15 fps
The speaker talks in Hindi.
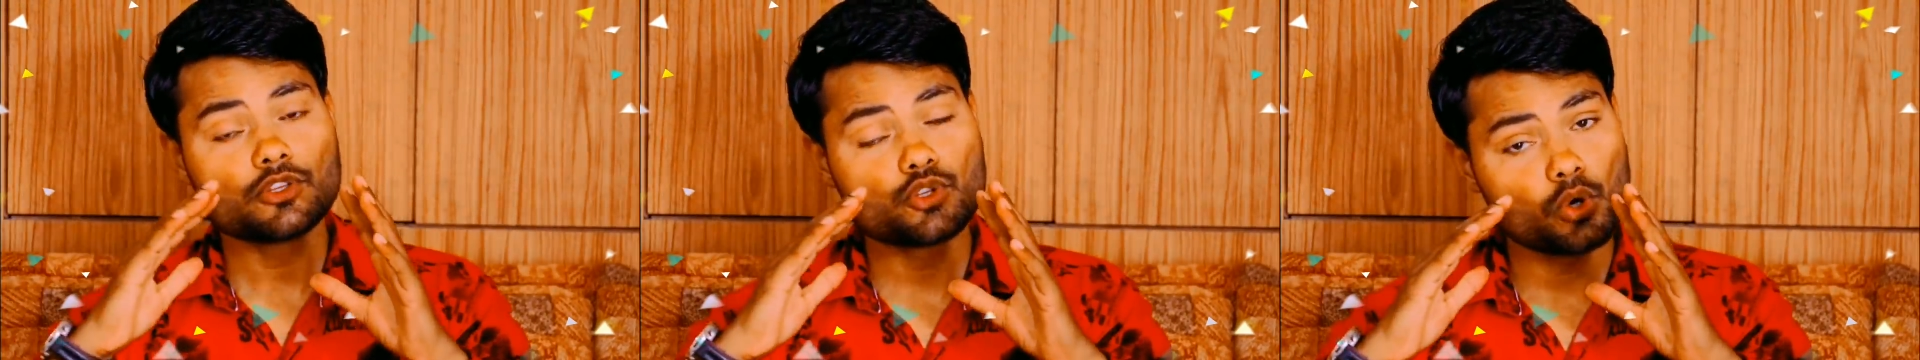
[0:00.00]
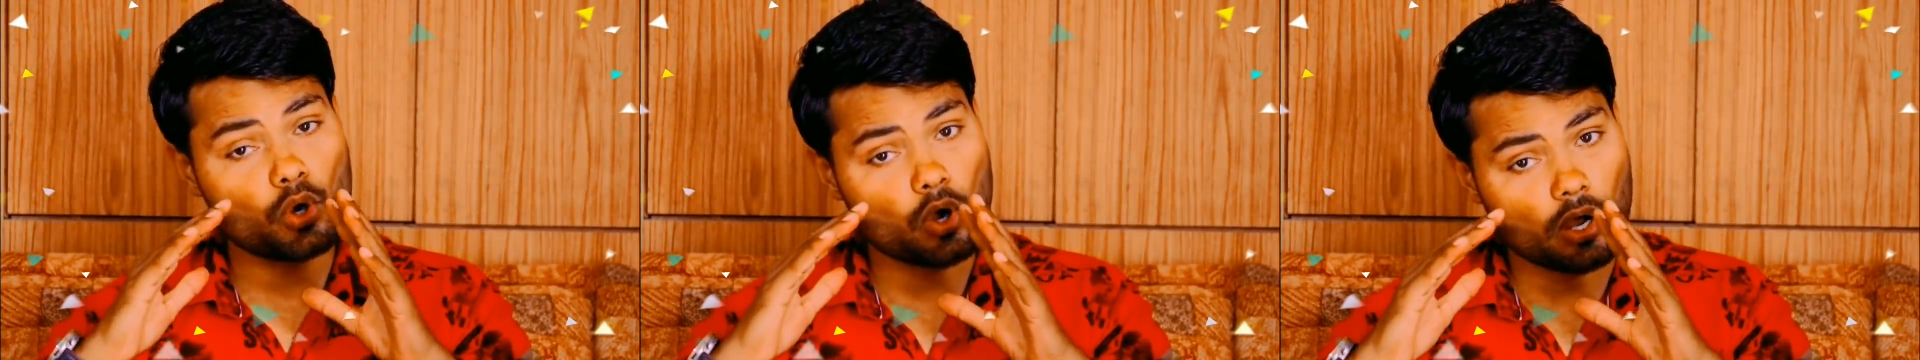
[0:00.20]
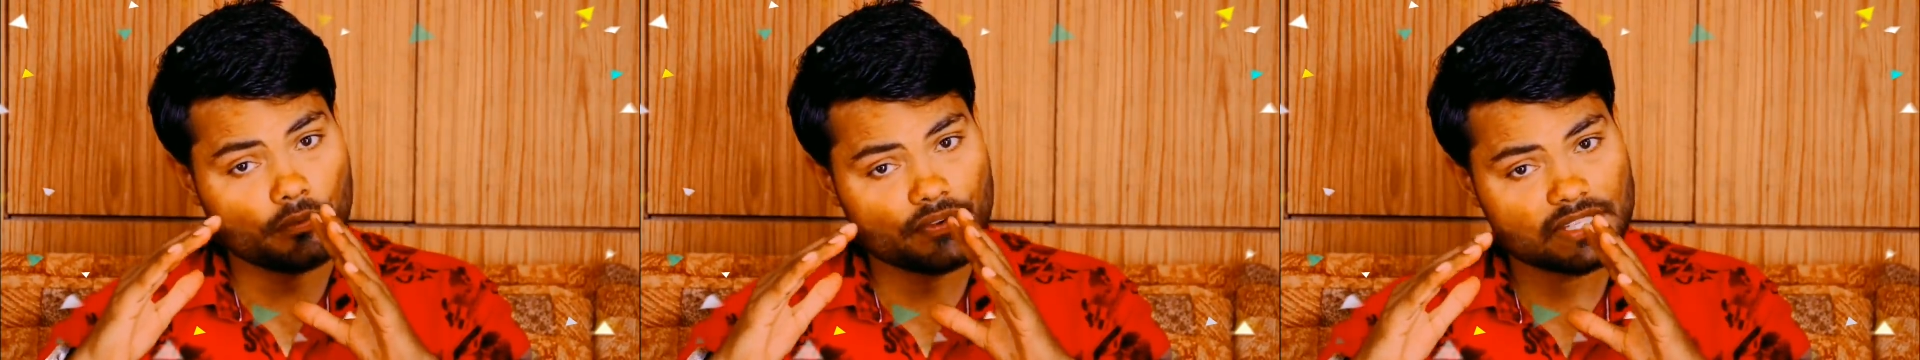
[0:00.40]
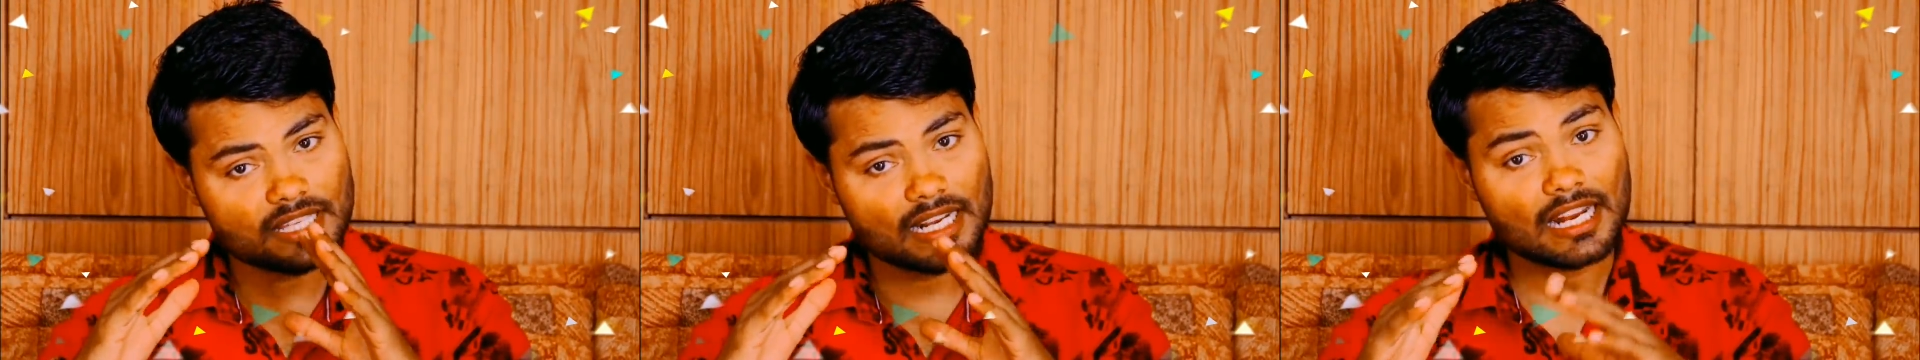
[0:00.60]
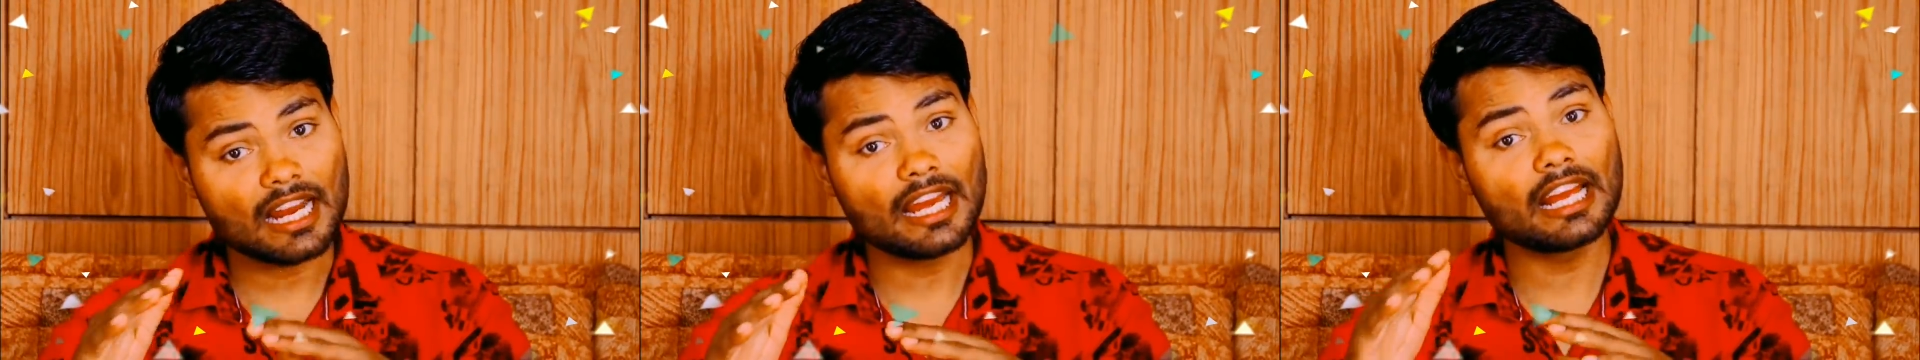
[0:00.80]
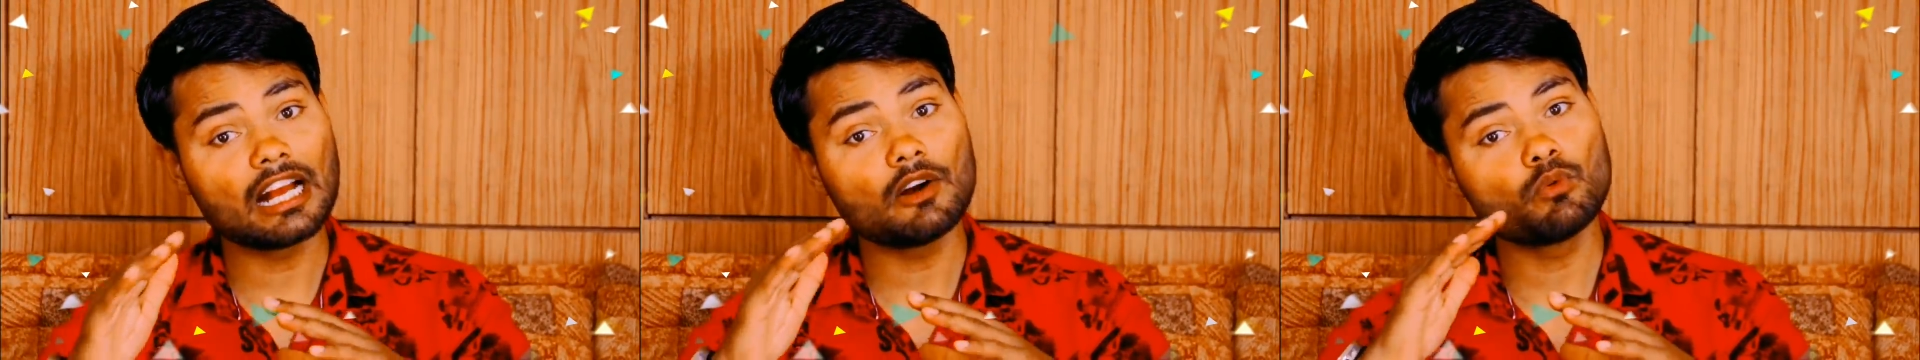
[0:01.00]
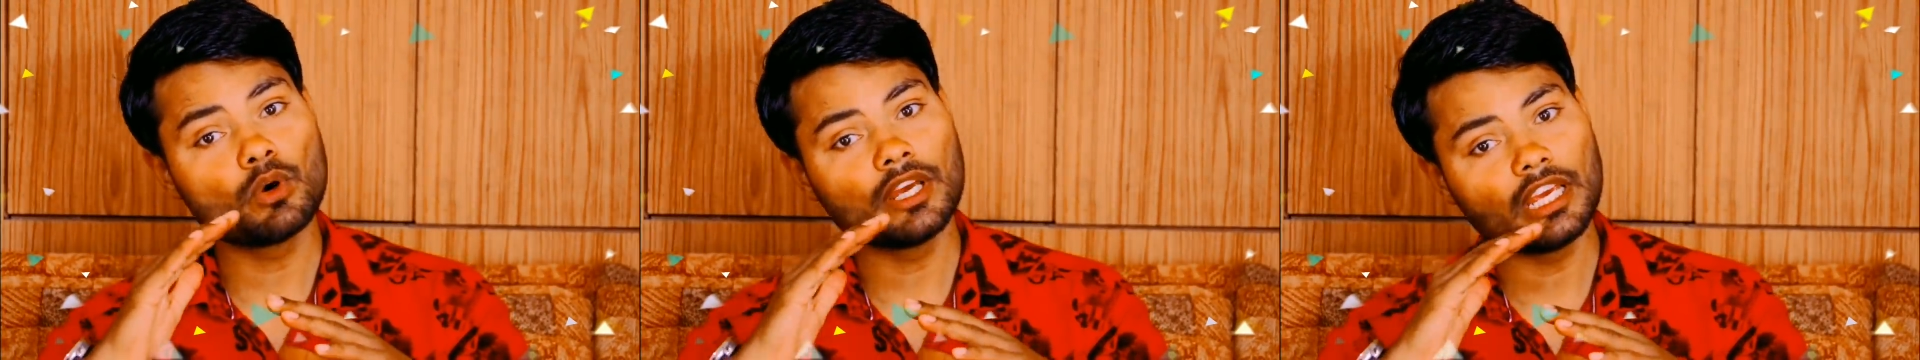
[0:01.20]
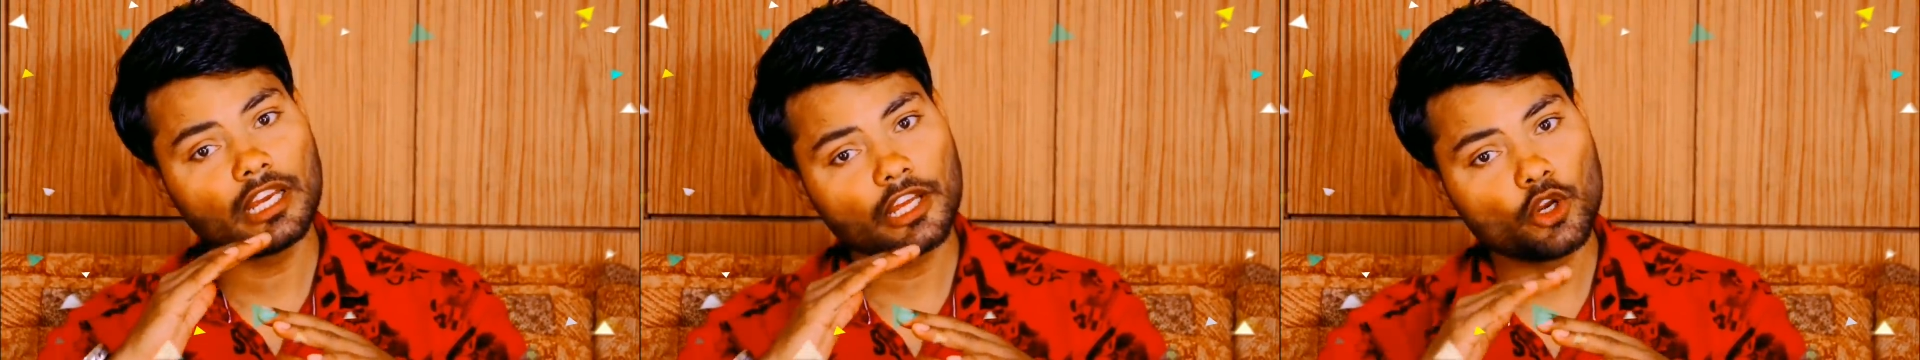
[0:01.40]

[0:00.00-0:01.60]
जो ऑफिसर खाएगा वही